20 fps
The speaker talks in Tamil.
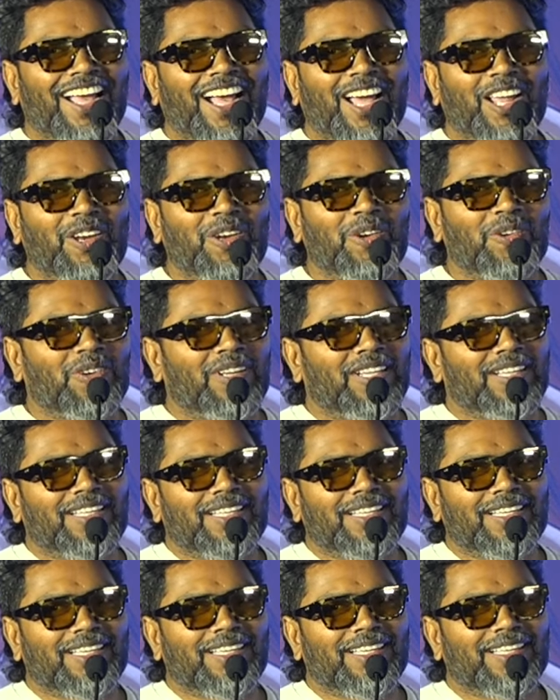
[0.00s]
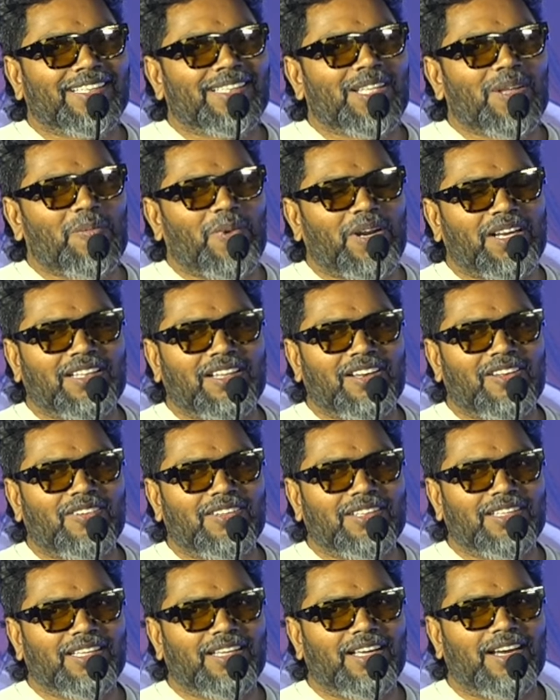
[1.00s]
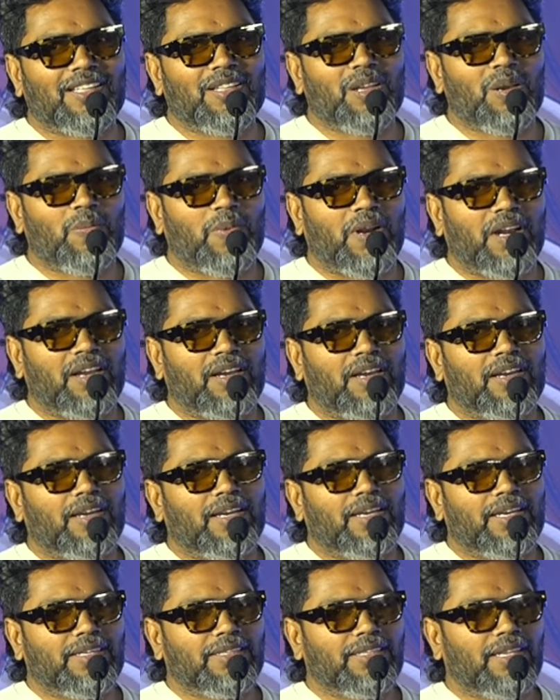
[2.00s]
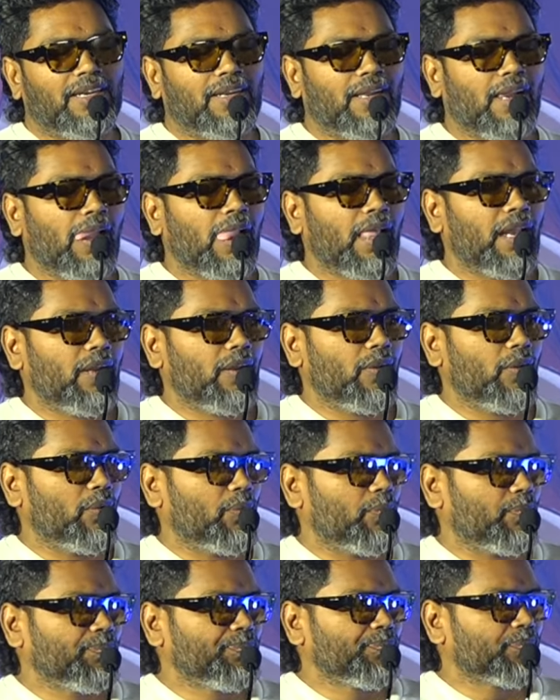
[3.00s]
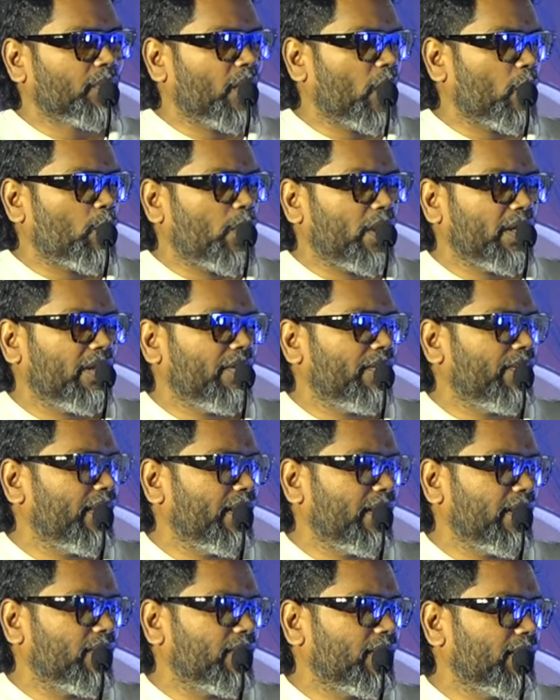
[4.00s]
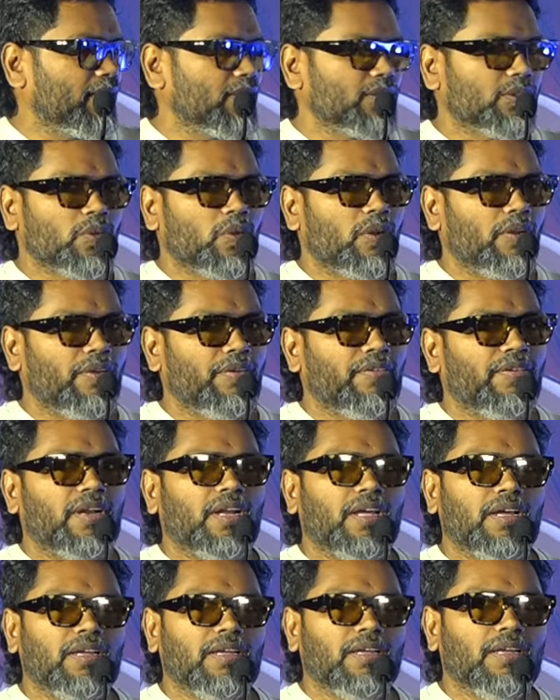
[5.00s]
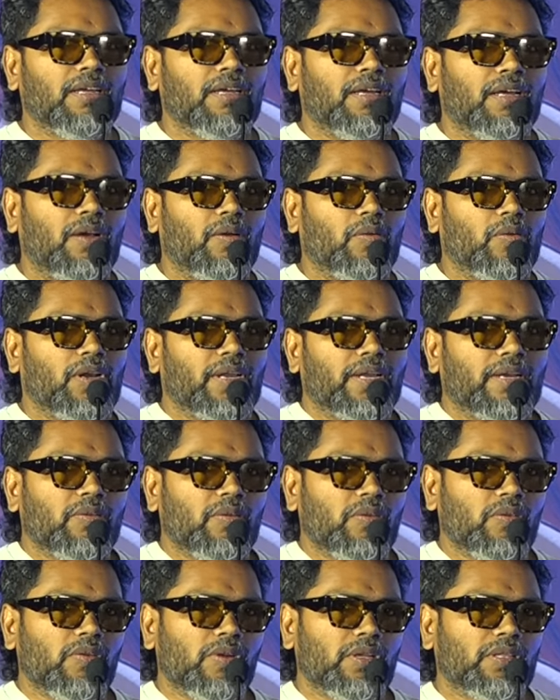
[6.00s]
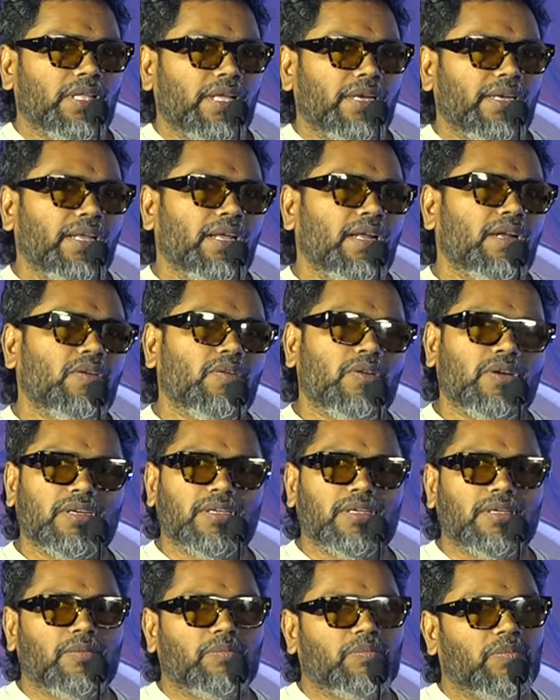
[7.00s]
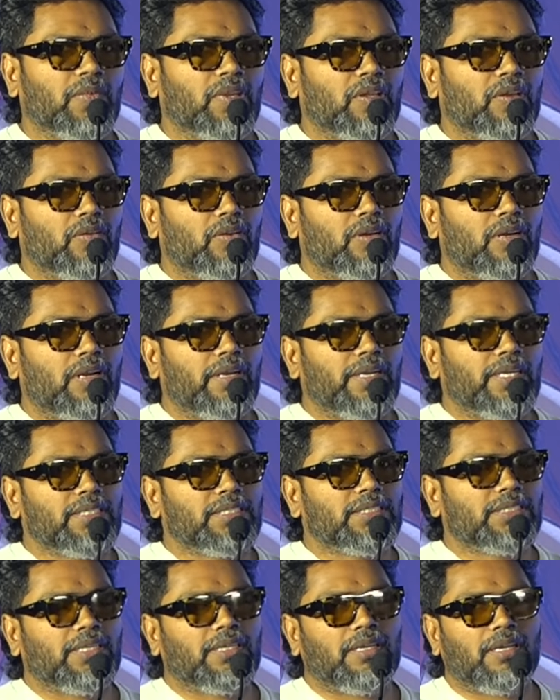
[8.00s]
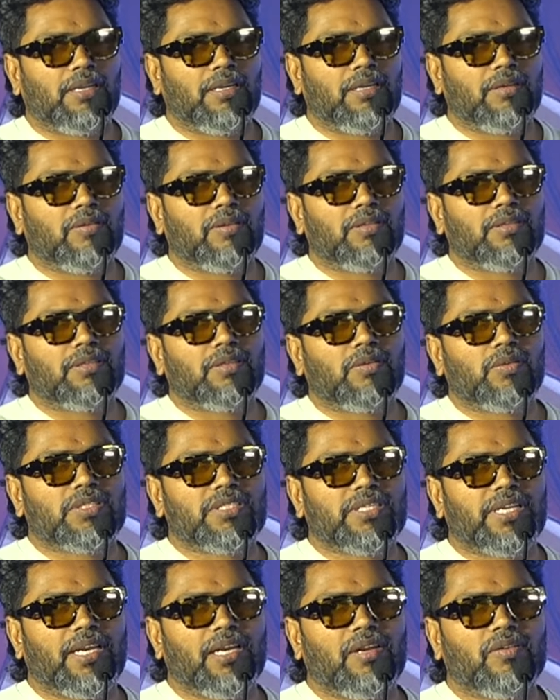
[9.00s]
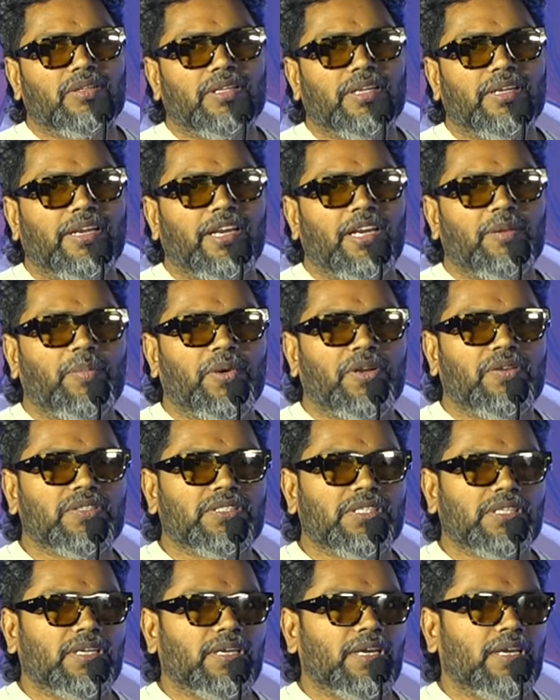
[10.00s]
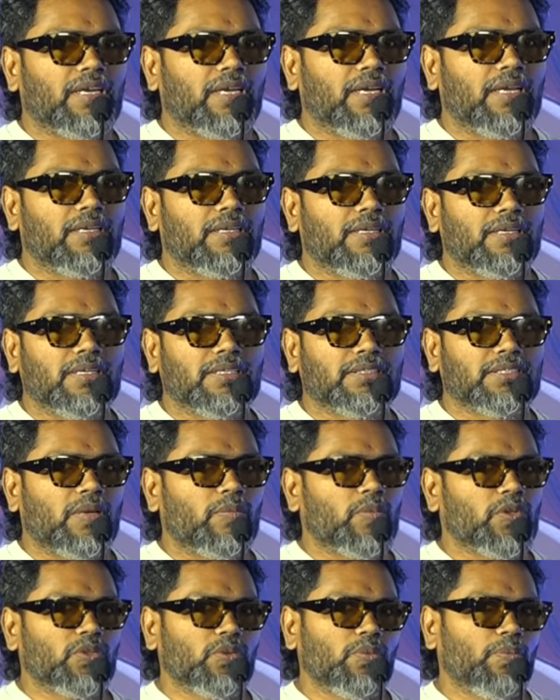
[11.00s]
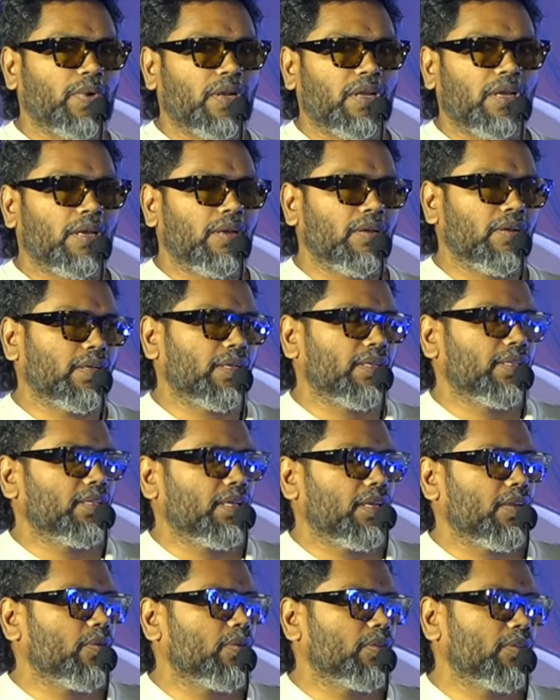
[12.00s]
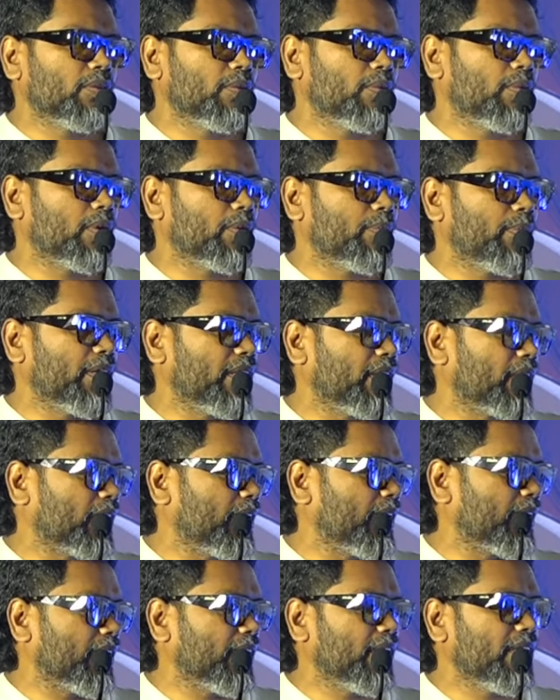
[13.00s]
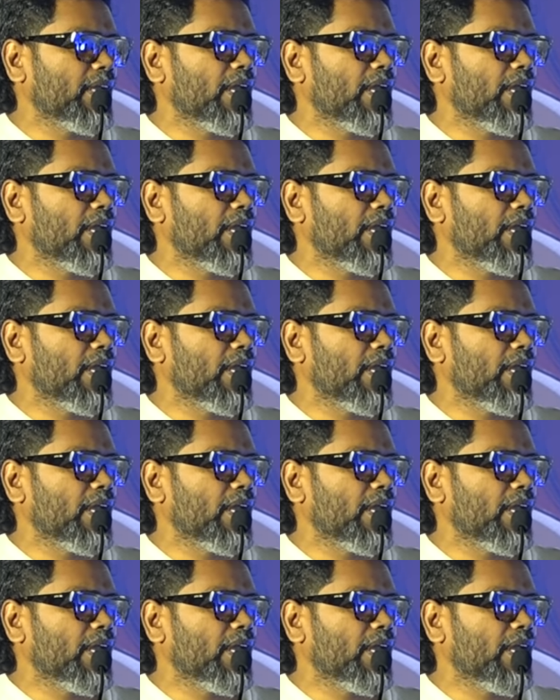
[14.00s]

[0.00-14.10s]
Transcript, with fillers: அறிவு வந்து இந்த படத்தில் வந்து காதல் பாடல்கள் எழுதியிருக்கான் அண்டு உமாதேவி வந்து சொல்லவே வேணாம் அவங்களுக்குன்னு ஒன்று ஒரு தனியான ஒரு ஒரு ஆடியன்ஸை அண்ட் வந்து ஒரு ஸ்டைலை வந்து க்ரியேட் பண்ணி வச்சுருக்காங்க அண்ட் செம சூப்பராக இதுலேயும் வந்து ஒர்க் பண்ணியிருக்காங்க